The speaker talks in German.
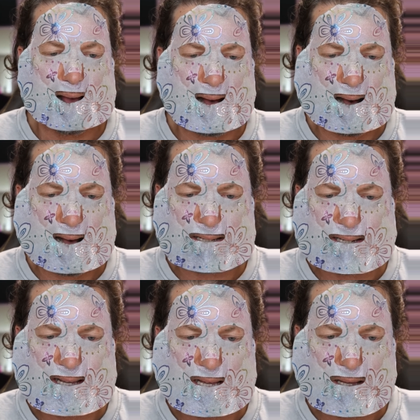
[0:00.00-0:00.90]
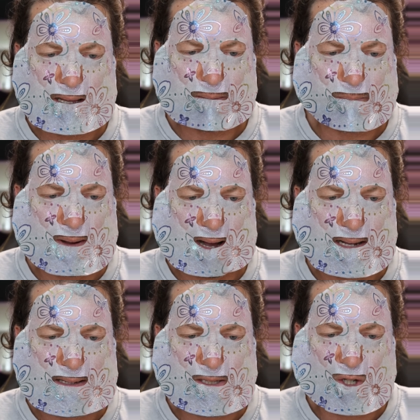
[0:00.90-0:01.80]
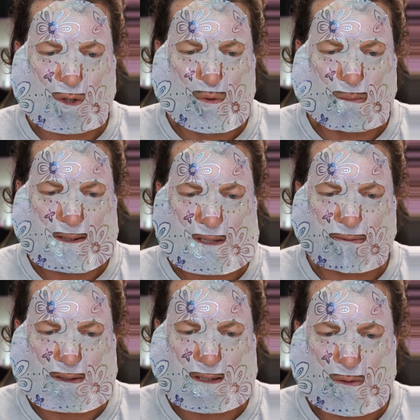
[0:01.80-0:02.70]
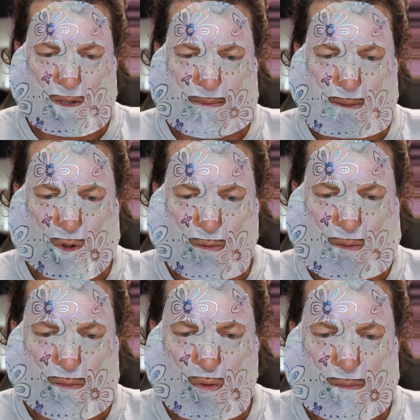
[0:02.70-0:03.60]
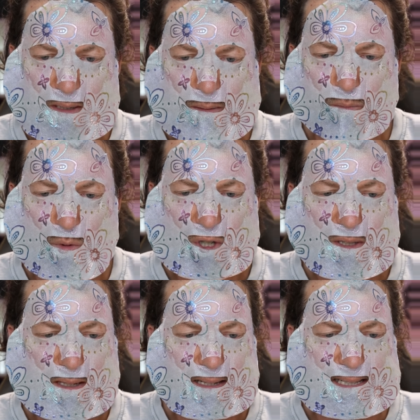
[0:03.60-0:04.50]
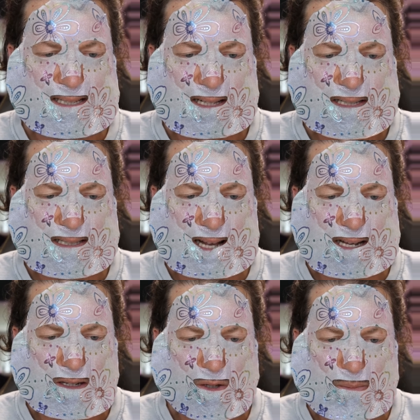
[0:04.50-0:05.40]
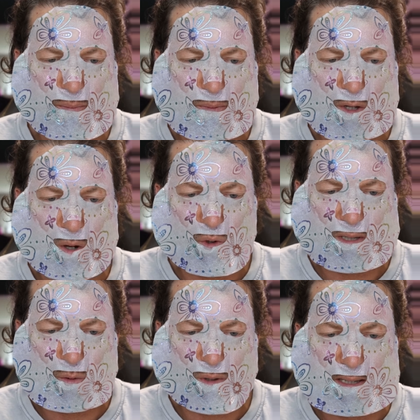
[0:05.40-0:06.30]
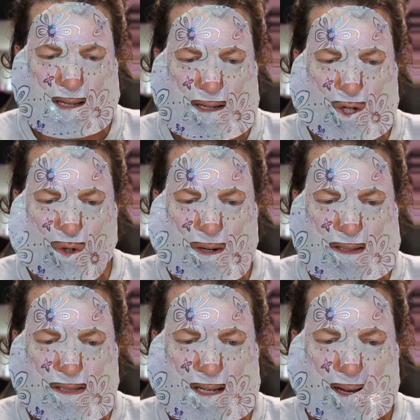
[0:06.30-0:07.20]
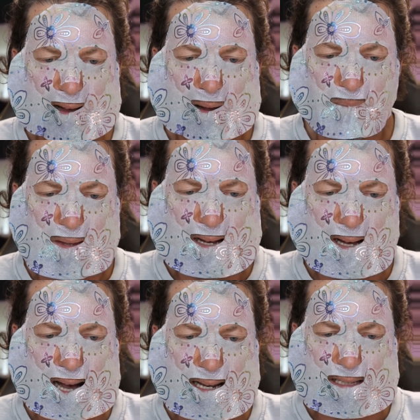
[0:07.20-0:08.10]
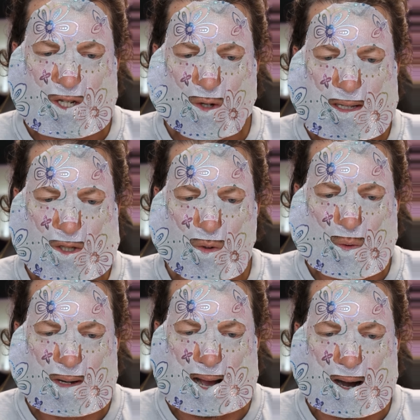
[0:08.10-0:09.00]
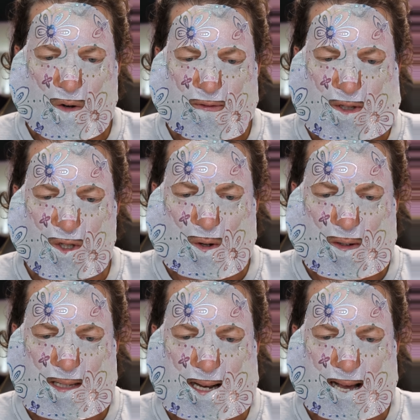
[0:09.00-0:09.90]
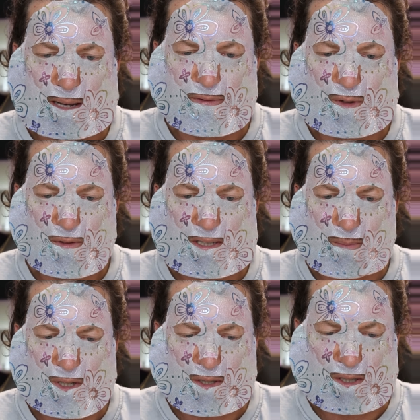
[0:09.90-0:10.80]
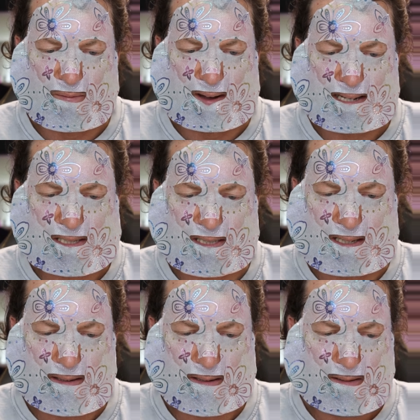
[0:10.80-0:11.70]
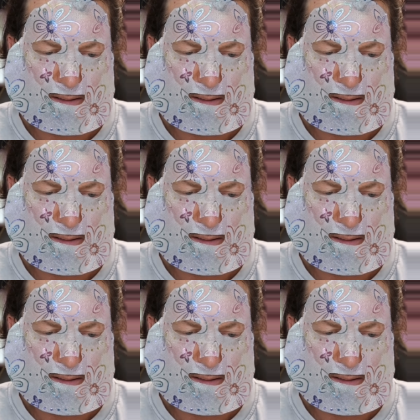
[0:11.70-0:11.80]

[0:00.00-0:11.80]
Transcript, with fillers: Äh, die paradiesische Tuchmaske von Yauti mit den tropischen Blumenmuster setzt deine yauti routine Schönheits, äh, die Schönheitskrone auf und sorgt in einem 15 bis 20